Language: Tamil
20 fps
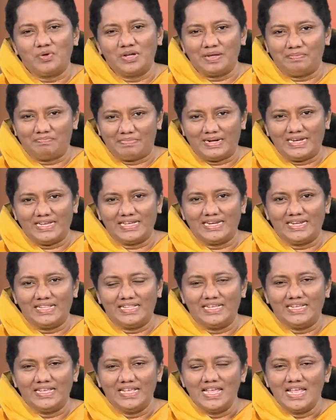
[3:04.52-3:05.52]

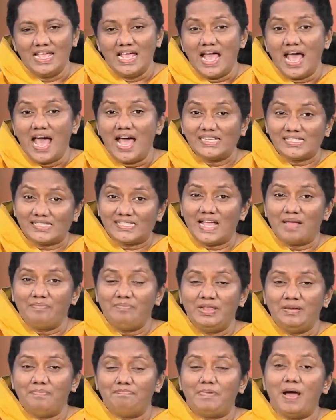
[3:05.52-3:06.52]
துவங்கப்படுகிறது
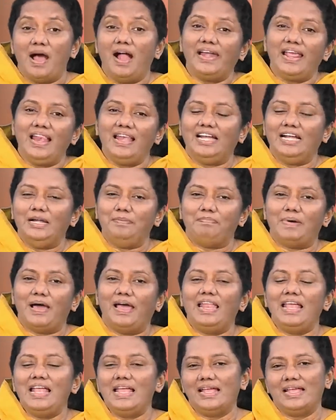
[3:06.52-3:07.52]
ஆசாபின் பாடல்கள்
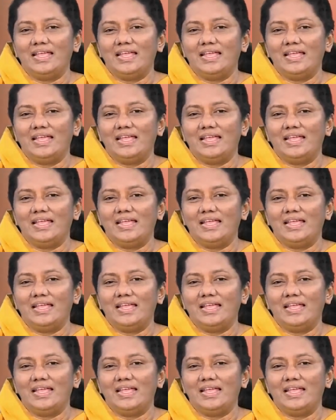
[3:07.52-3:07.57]
பல